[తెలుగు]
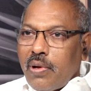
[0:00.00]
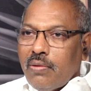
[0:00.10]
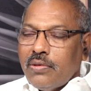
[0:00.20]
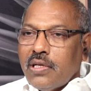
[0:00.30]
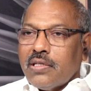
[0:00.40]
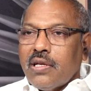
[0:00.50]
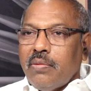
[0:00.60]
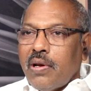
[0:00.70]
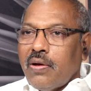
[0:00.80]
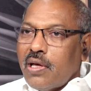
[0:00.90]
బలం జనసేన
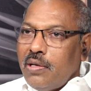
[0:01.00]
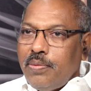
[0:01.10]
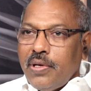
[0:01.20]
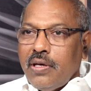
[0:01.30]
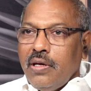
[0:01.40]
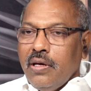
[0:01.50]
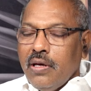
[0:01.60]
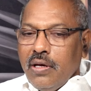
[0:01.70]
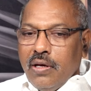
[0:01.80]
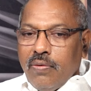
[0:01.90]
బలం కలిపి
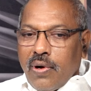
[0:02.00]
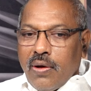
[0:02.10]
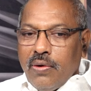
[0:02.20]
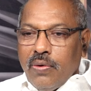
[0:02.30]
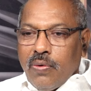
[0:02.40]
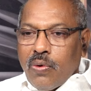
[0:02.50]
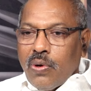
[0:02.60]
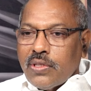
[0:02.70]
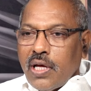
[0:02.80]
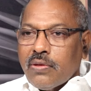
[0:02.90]
వాళ్ళ
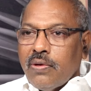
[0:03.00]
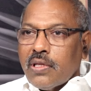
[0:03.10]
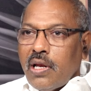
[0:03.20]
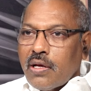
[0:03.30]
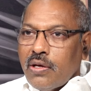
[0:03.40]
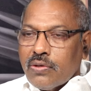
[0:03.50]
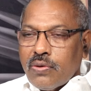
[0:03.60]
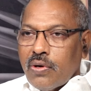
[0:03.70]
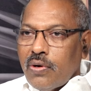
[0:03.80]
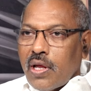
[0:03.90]
ఒక్కోళ్ళ శాతం అంతా
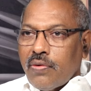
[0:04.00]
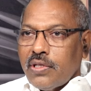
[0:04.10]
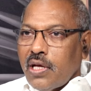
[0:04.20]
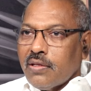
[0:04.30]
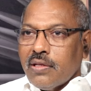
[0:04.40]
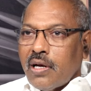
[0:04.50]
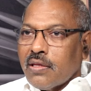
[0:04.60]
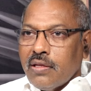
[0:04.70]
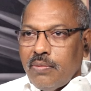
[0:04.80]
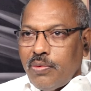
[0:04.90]
లెక్కేసుకుంటూ ఉంటే అరవై శాతం దాటుతుంది